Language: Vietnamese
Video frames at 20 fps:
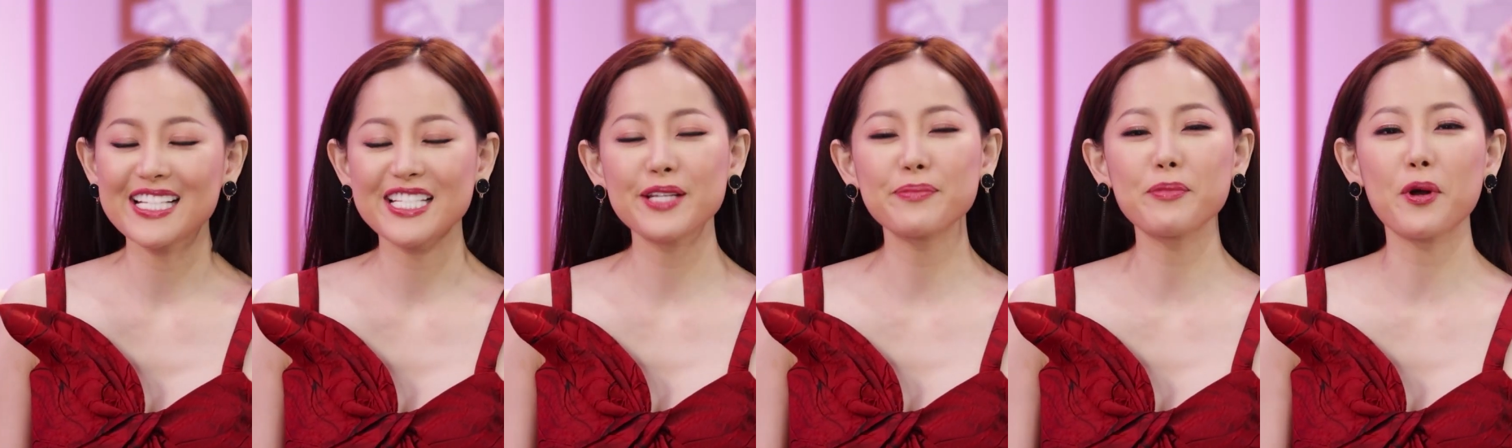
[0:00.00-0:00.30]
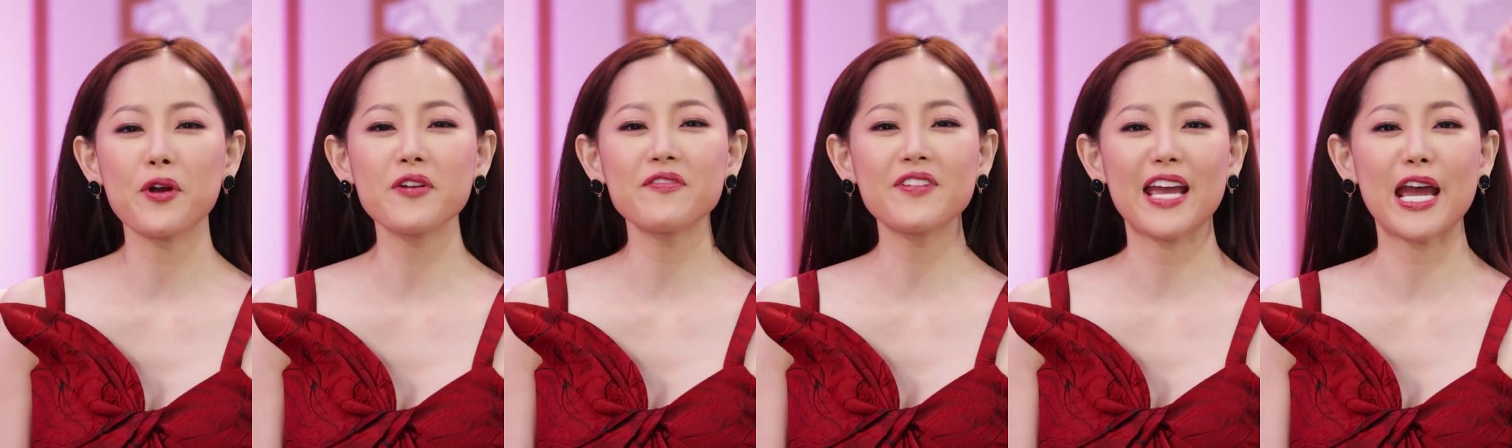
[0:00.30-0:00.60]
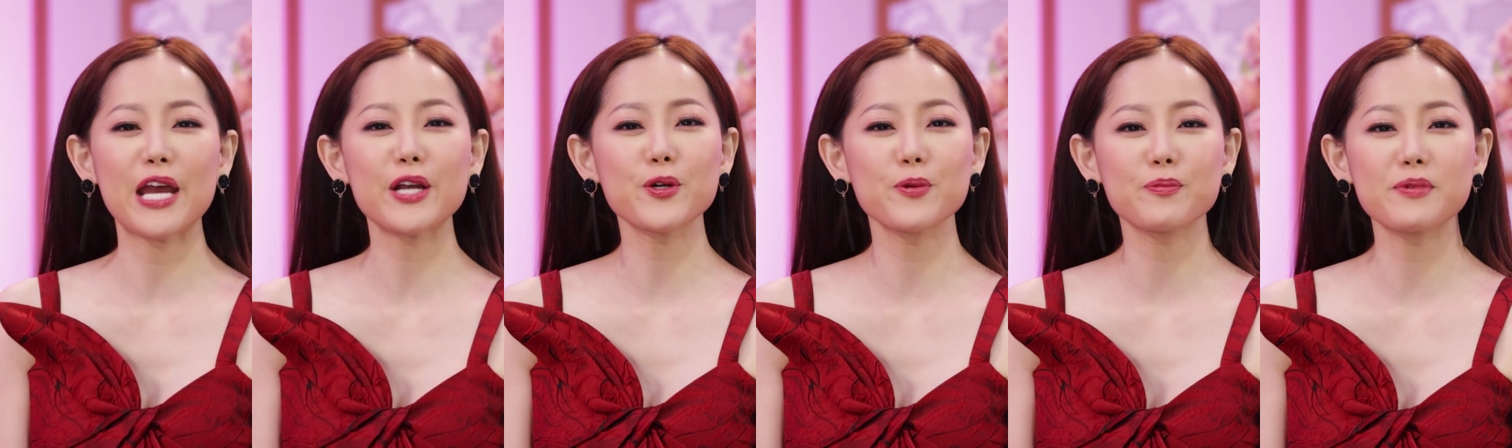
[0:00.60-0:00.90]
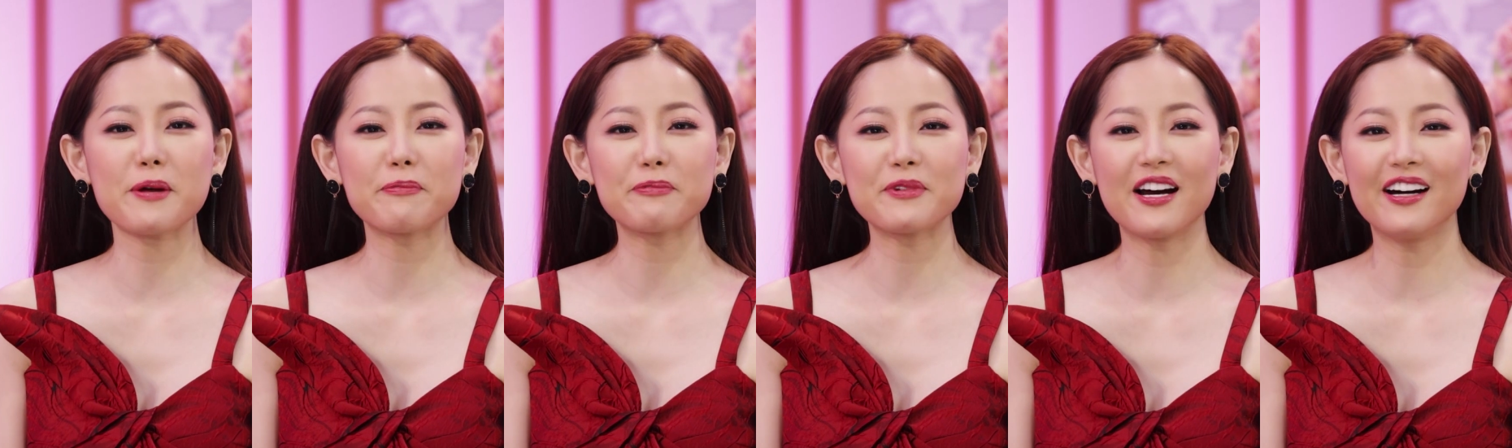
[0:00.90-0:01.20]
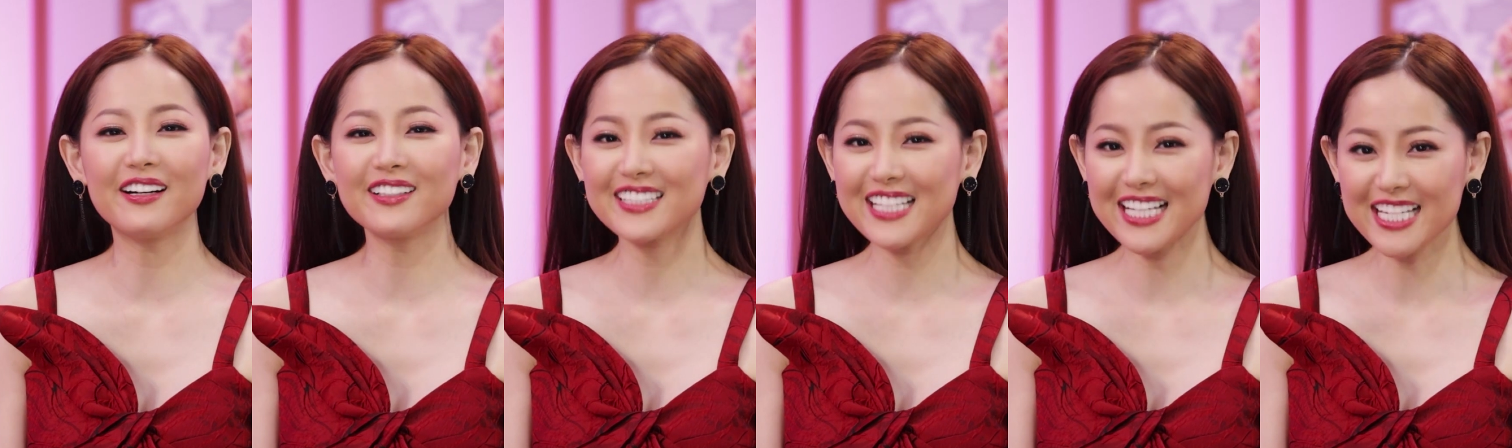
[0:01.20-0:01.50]
xin mời quý vị hãy cùng gặp
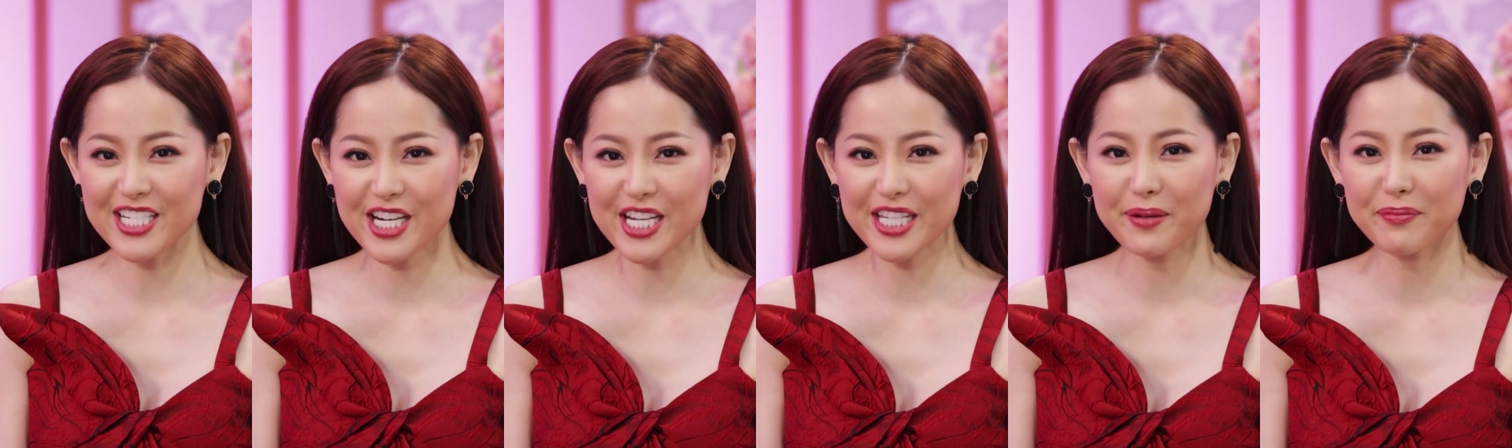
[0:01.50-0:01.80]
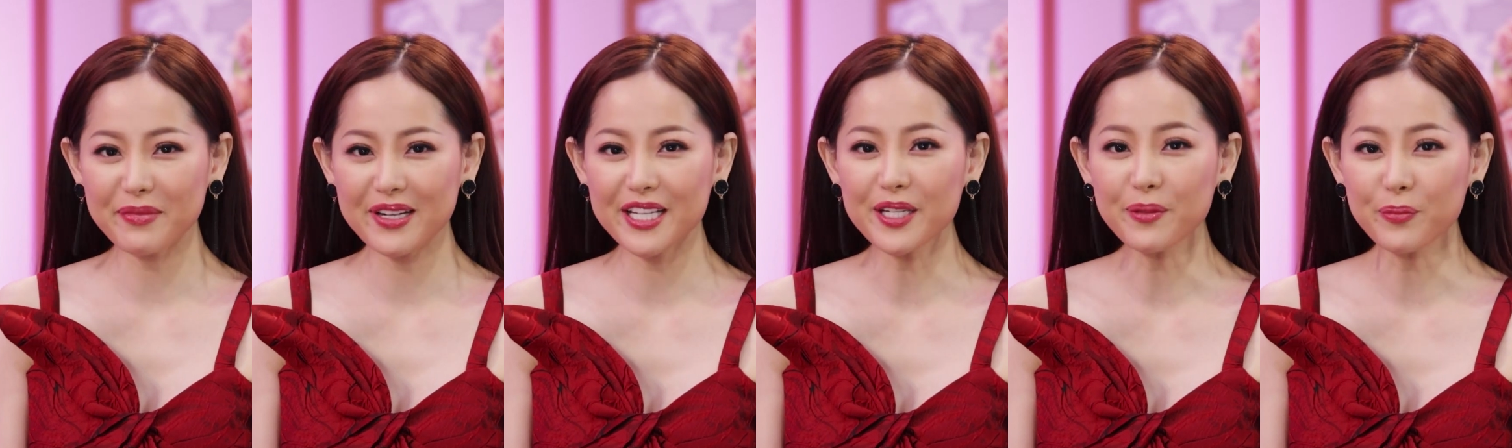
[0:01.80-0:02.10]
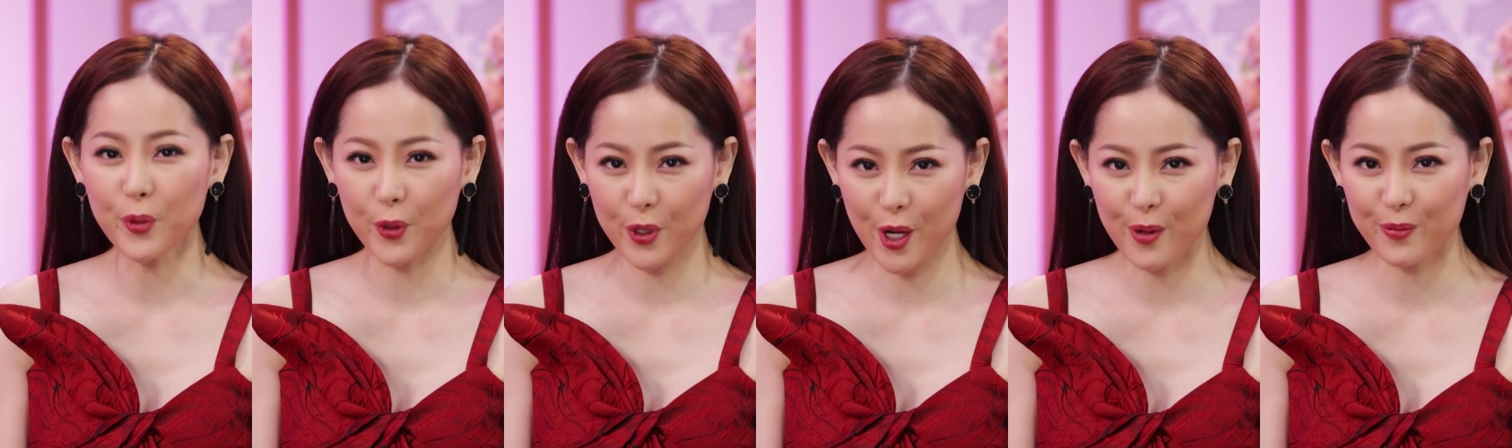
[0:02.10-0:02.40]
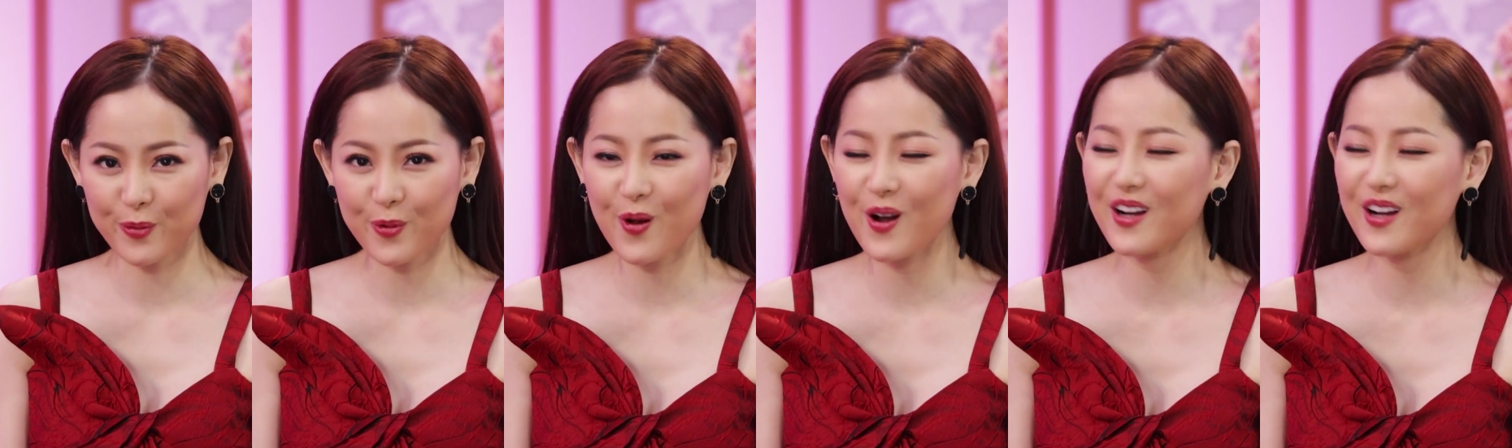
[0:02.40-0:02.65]
gỡ tiến sĩ tâm lý Bùi Hồng